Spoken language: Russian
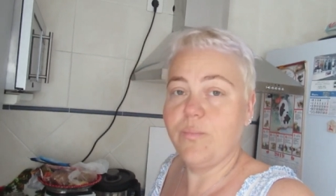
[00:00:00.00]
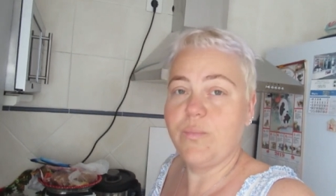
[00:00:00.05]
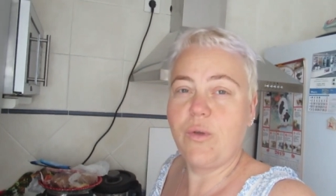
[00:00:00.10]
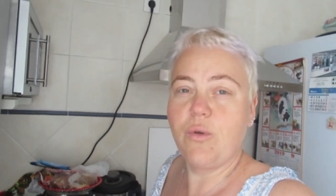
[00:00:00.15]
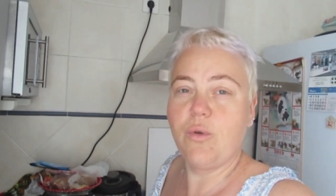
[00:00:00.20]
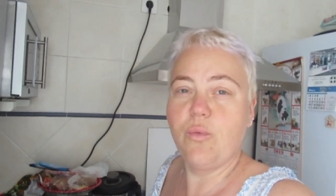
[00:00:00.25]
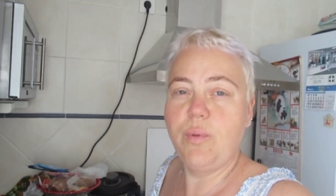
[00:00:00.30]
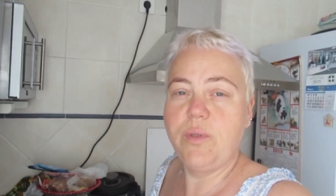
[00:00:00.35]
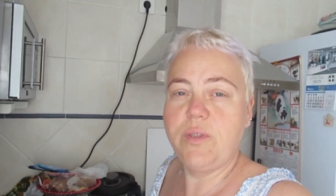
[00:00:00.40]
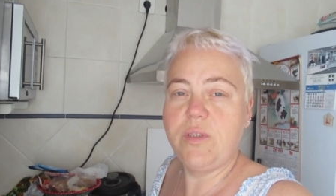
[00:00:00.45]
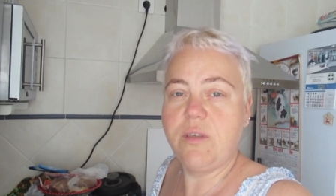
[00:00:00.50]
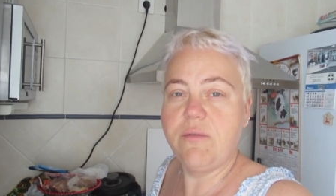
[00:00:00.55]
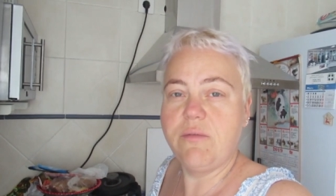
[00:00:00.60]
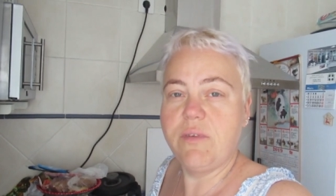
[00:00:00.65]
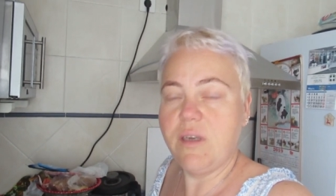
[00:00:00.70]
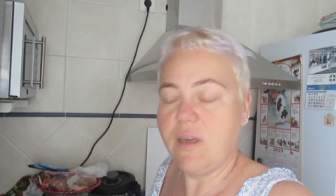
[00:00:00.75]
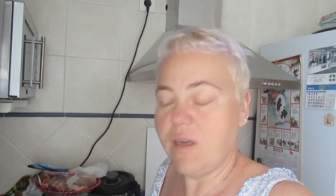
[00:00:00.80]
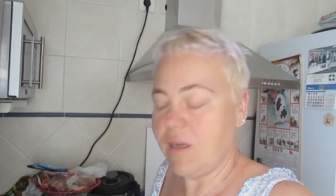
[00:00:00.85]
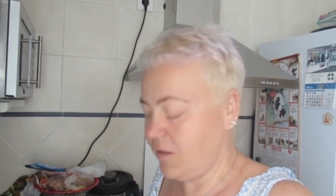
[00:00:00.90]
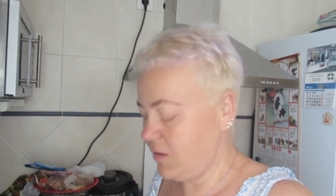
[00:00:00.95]
Такой быстрый
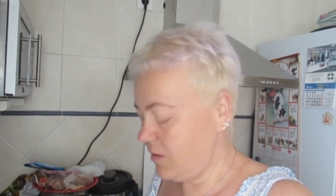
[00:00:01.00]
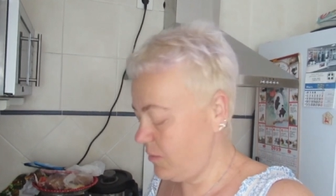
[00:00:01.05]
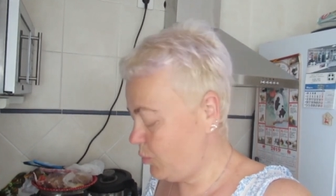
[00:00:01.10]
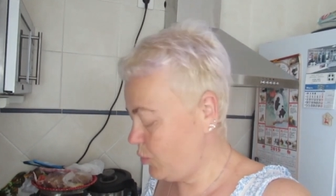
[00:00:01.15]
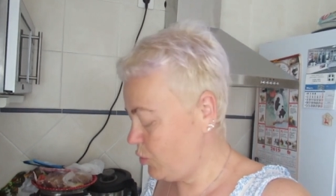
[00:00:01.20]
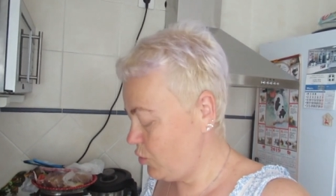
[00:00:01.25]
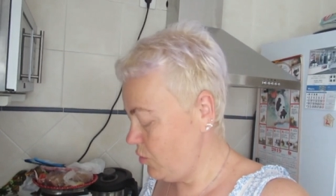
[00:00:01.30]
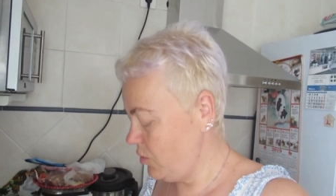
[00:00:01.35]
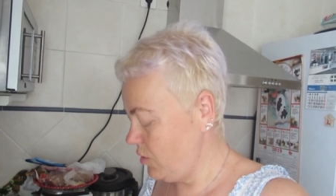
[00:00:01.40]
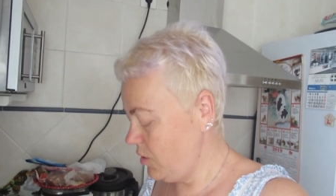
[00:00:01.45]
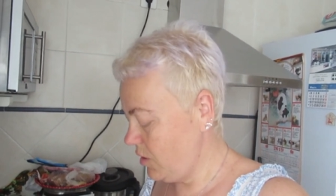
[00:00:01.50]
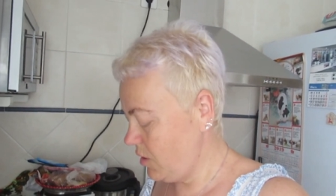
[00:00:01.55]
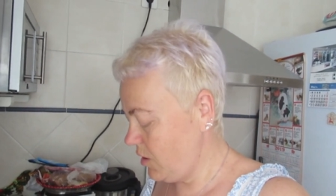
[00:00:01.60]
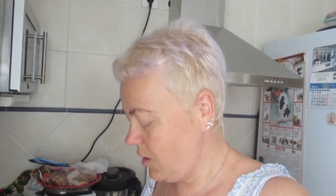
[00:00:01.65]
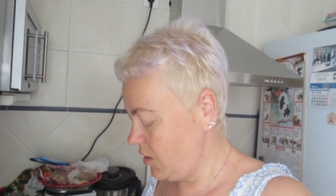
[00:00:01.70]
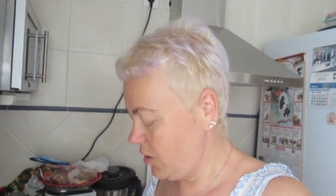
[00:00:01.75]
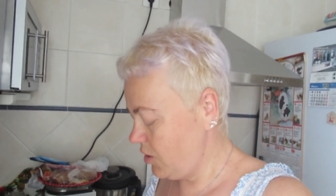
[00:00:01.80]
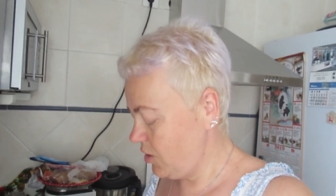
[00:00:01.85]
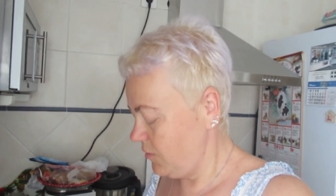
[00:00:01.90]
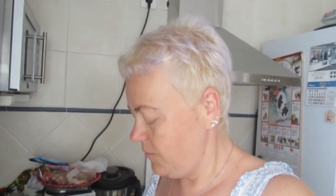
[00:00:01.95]
вариант пшенной
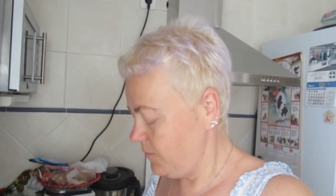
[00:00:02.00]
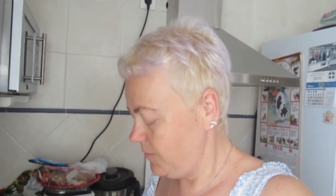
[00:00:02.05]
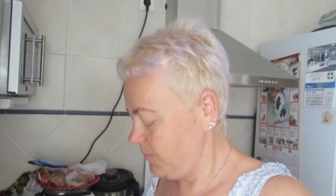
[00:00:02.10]
каши.